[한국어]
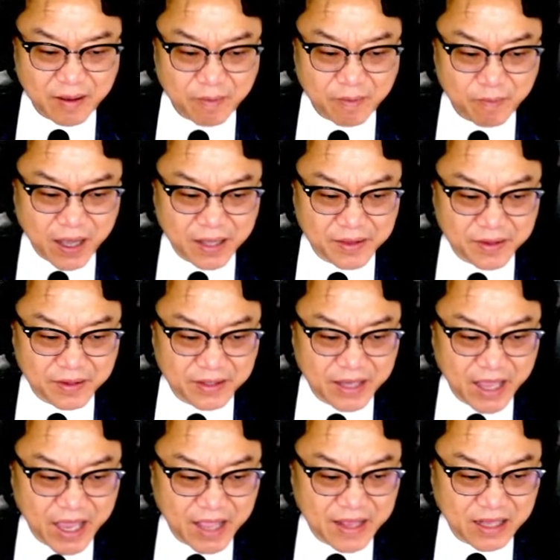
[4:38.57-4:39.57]
반등을
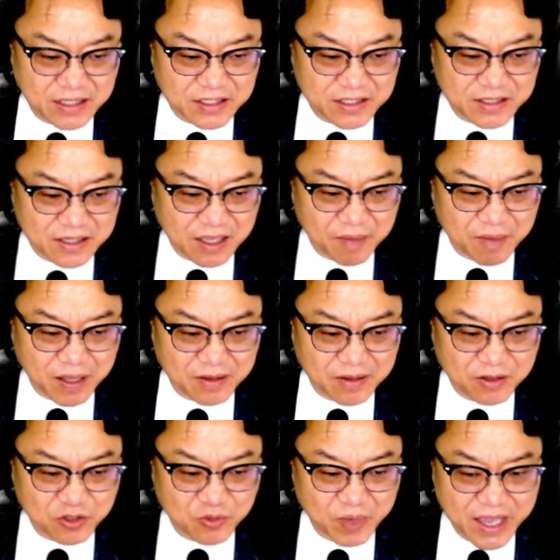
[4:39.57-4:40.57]
해낼지, 이렇게 반등을
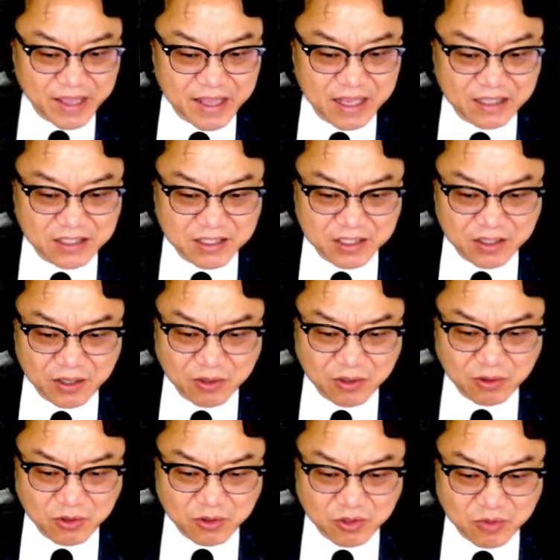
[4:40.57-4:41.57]
좀 해낼지,
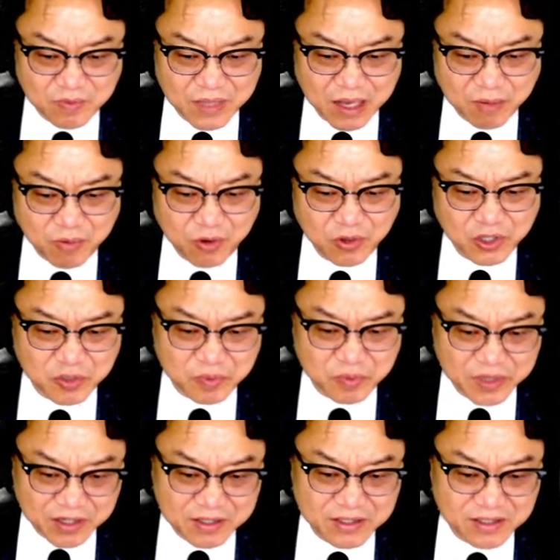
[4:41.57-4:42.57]
연속적으로 좀 낙폭이 좀
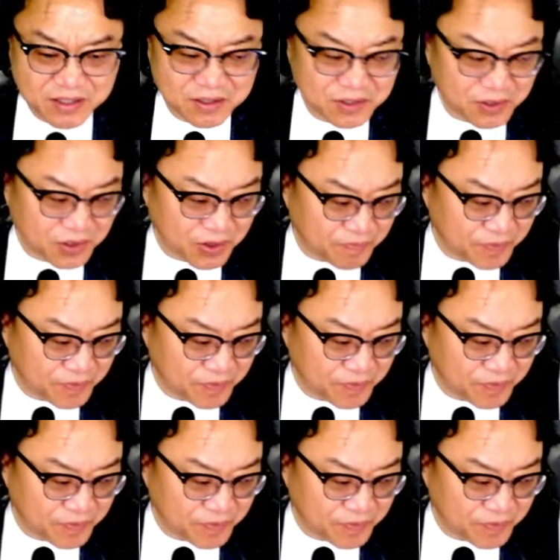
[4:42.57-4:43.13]
있거든요.